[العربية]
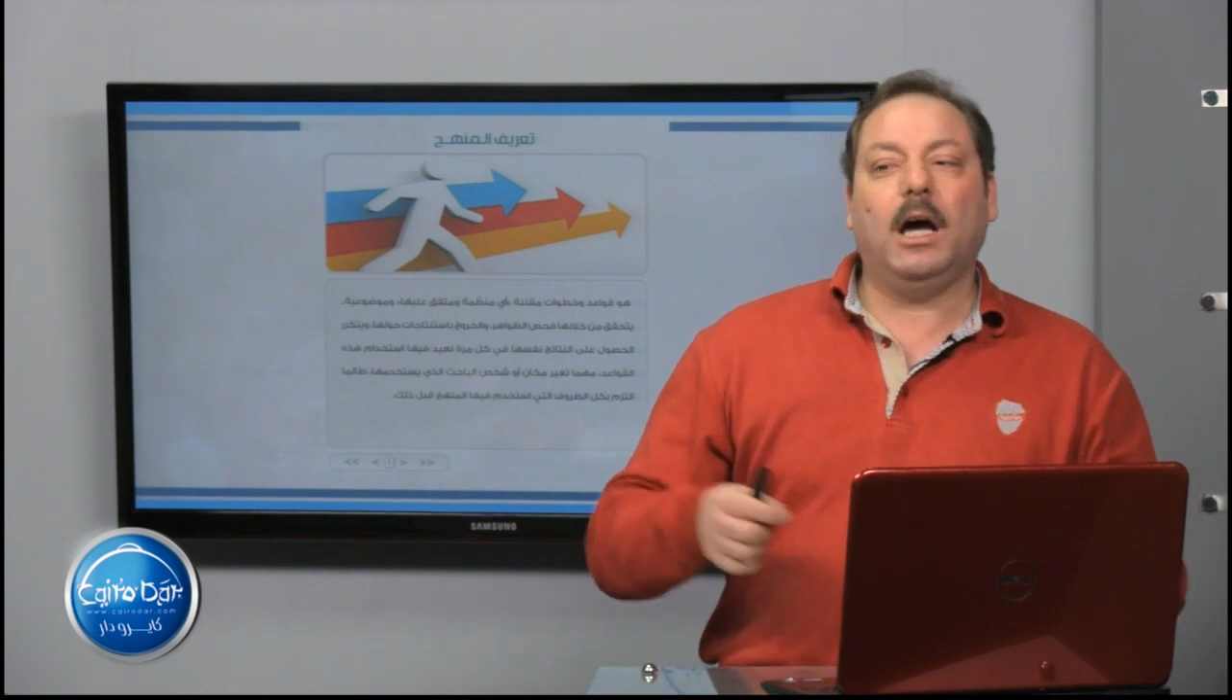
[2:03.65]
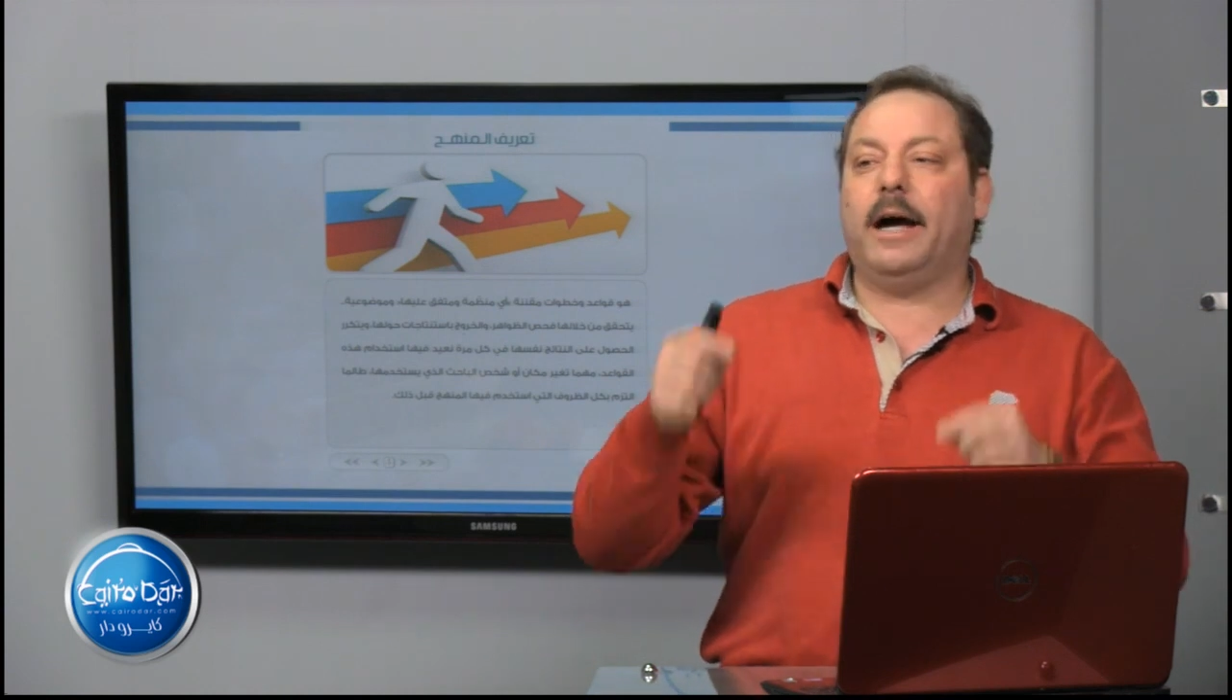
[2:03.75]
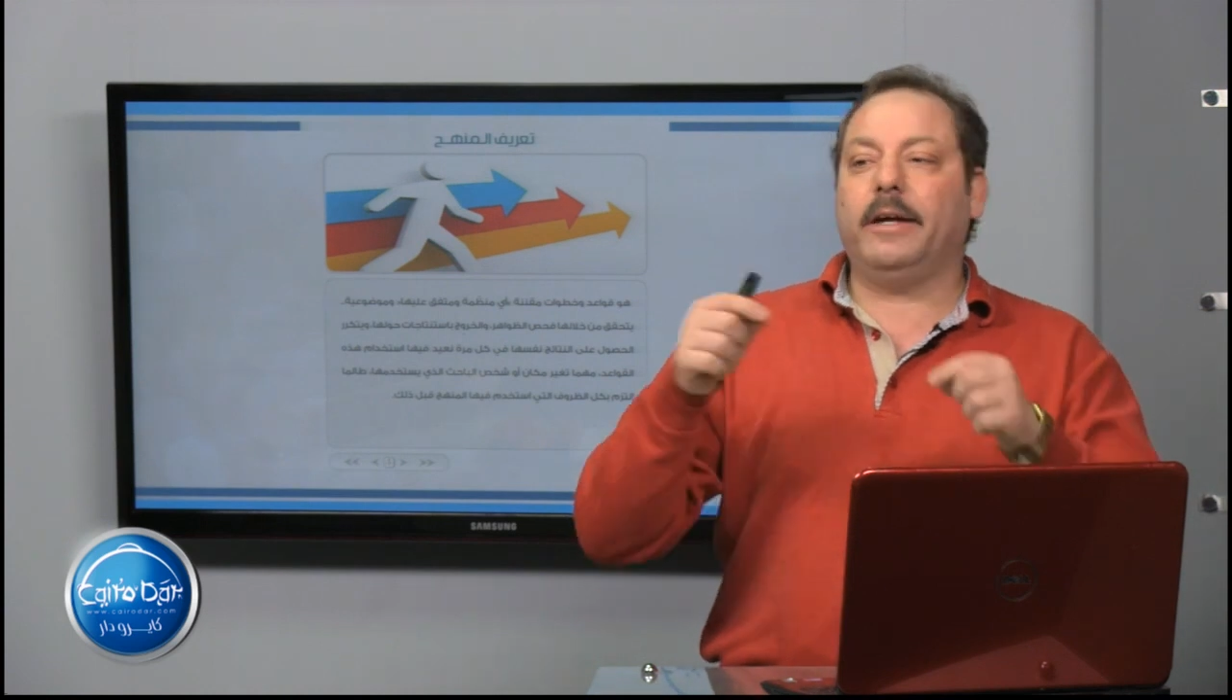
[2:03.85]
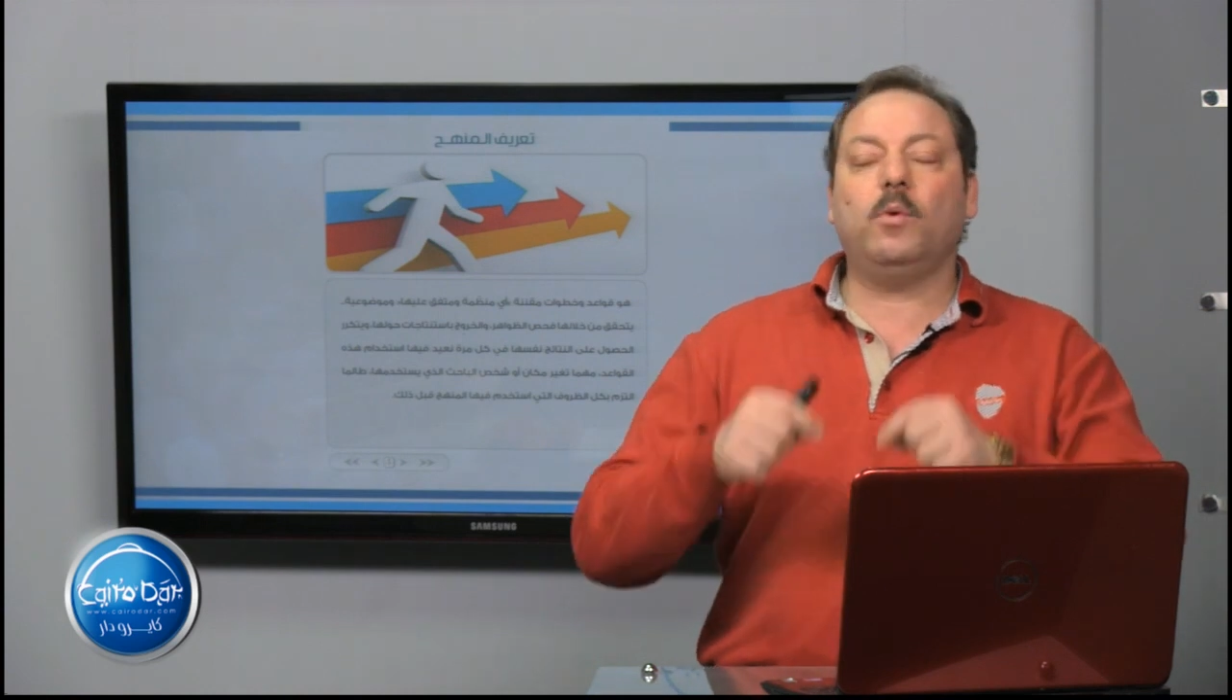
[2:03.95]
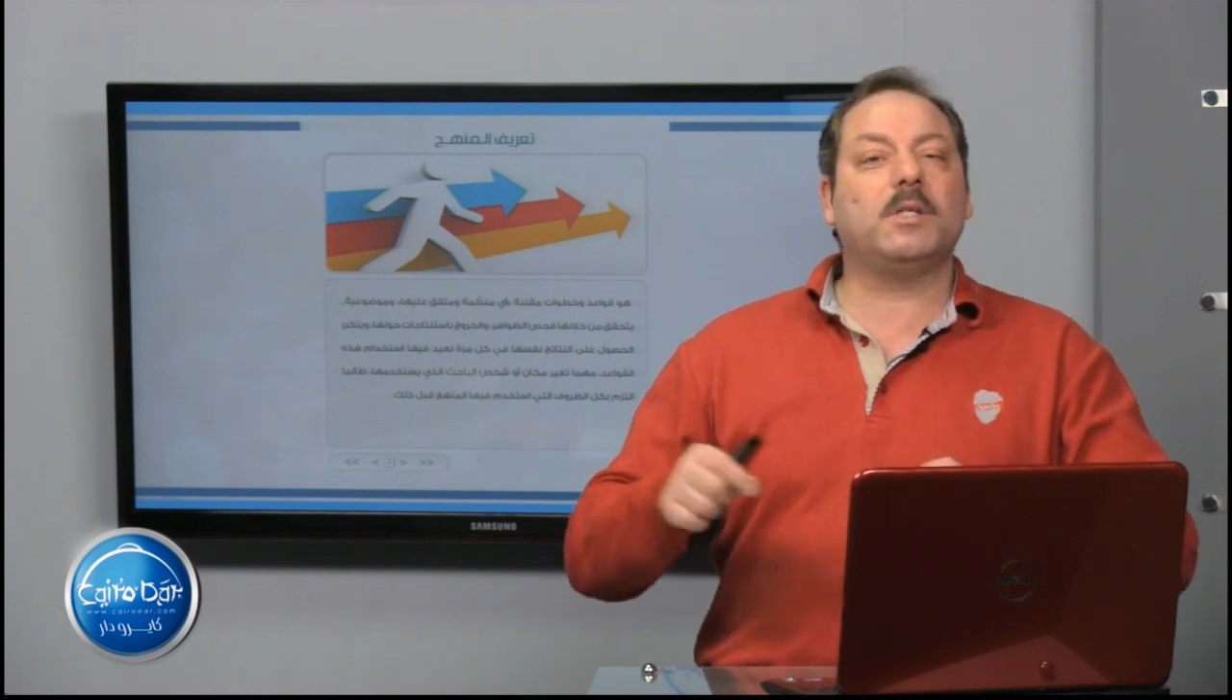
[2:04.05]

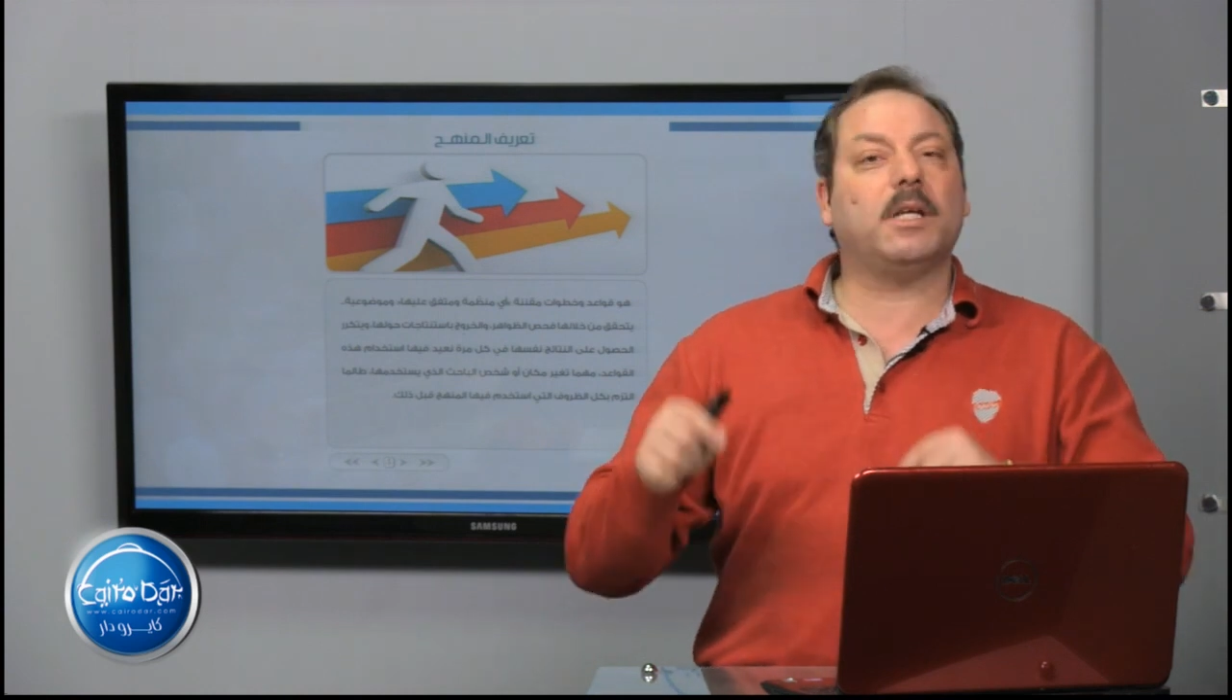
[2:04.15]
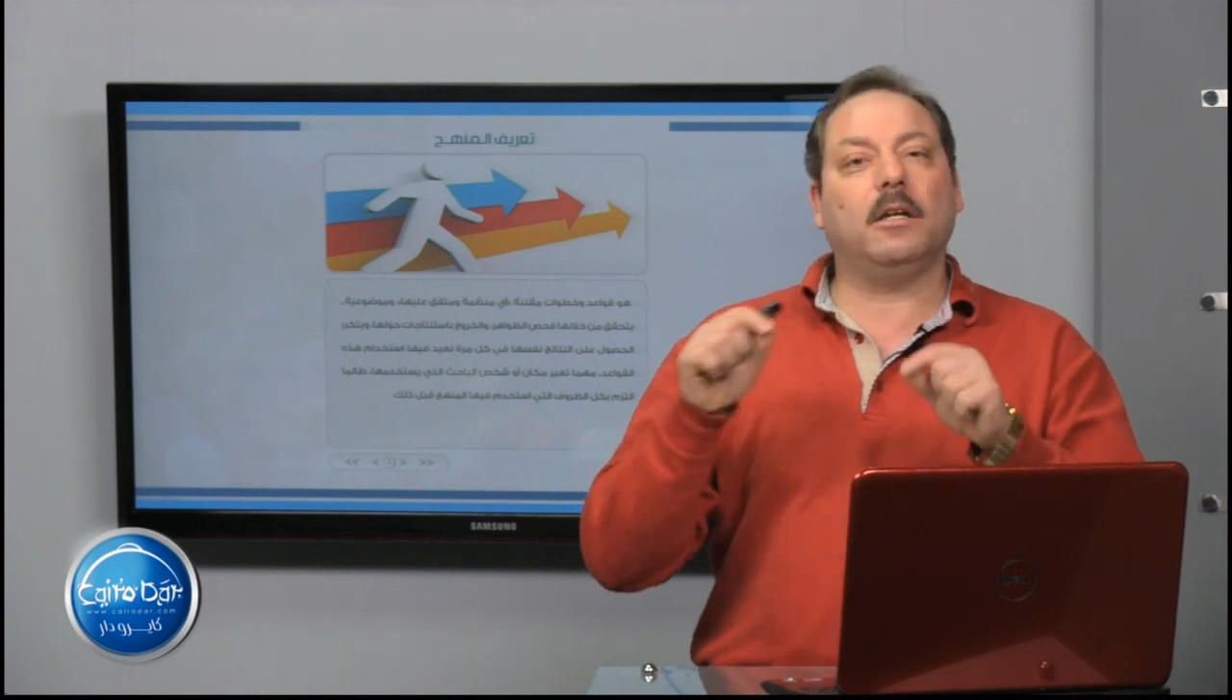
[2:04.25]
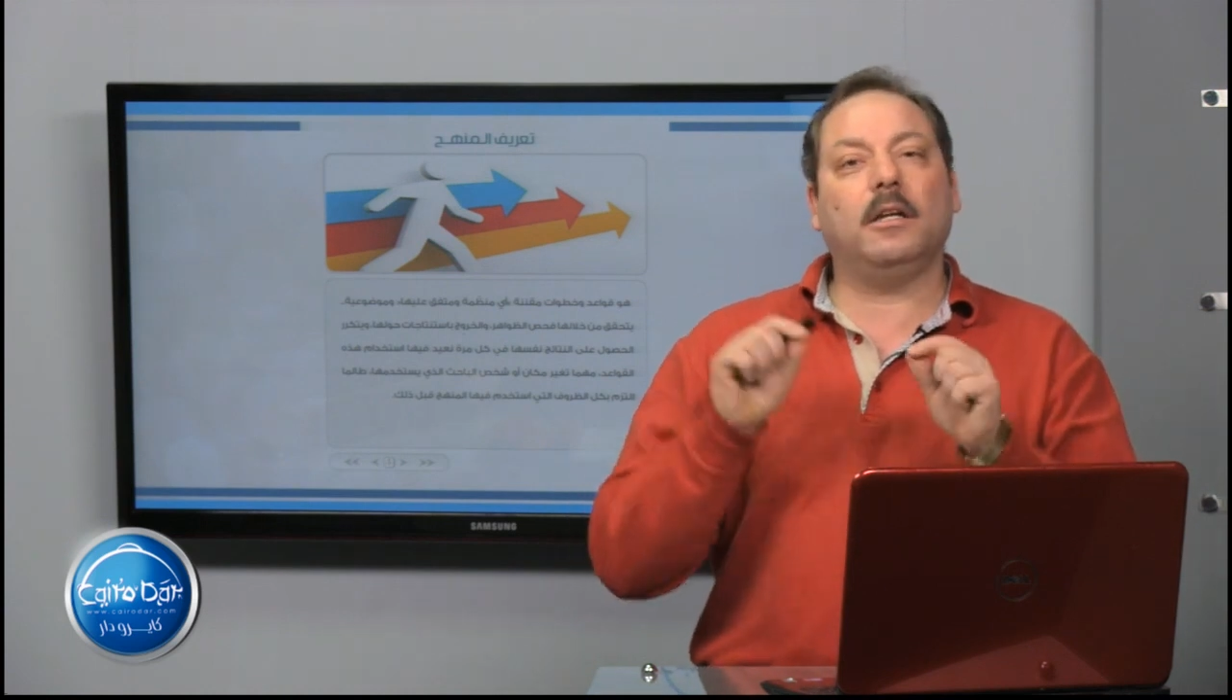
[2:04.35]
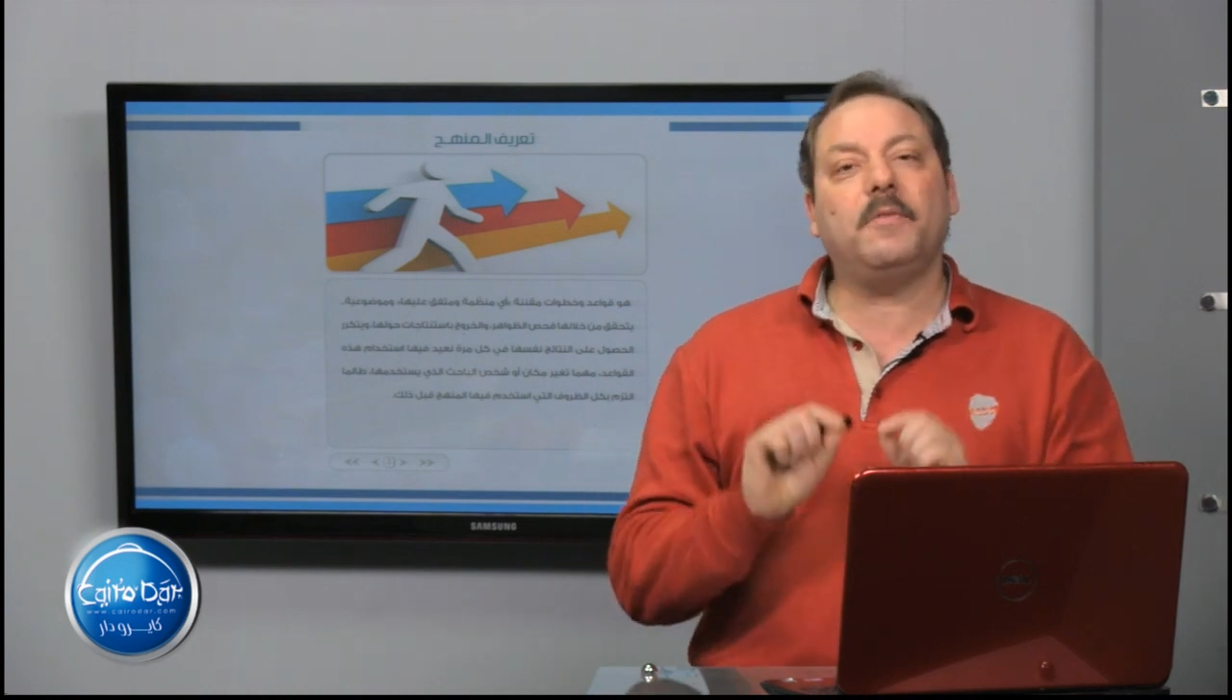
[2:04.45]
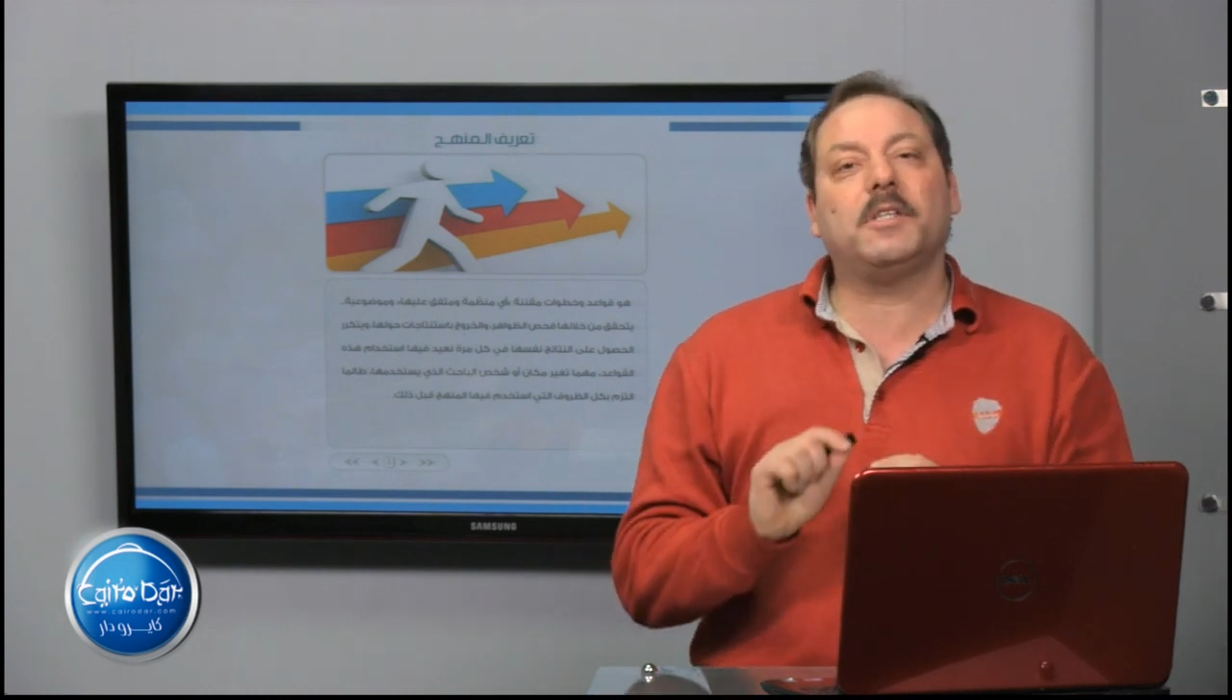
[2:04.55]
هيوصل
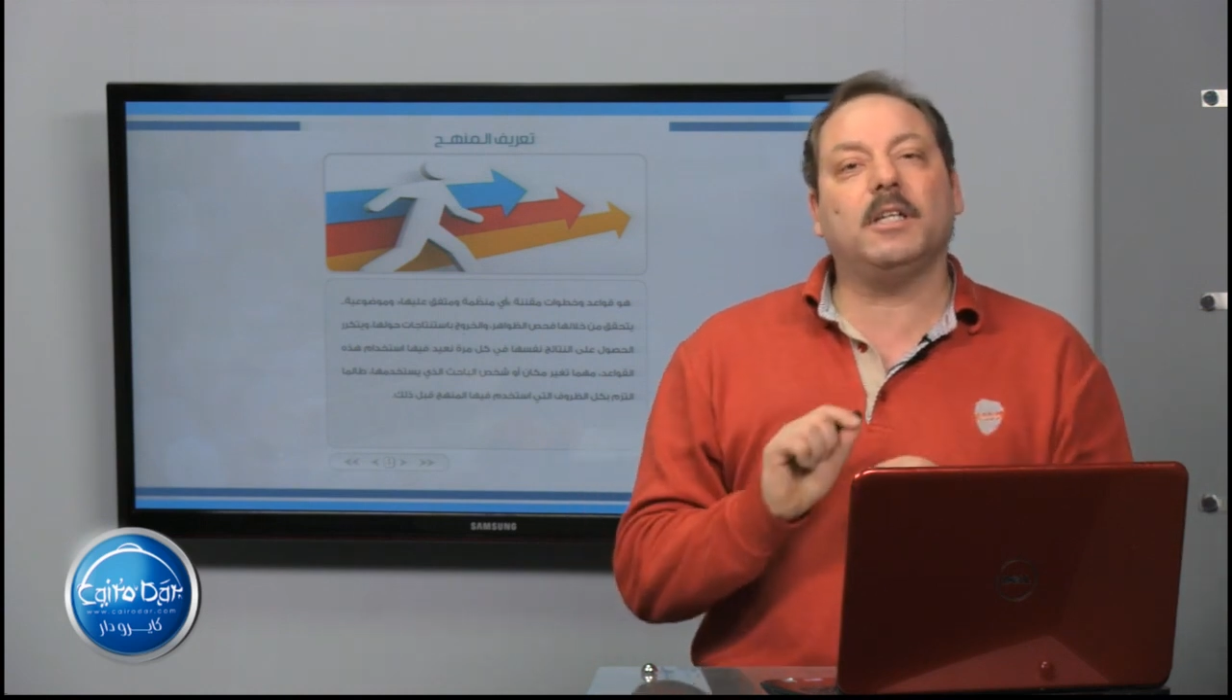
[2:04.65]
لنفس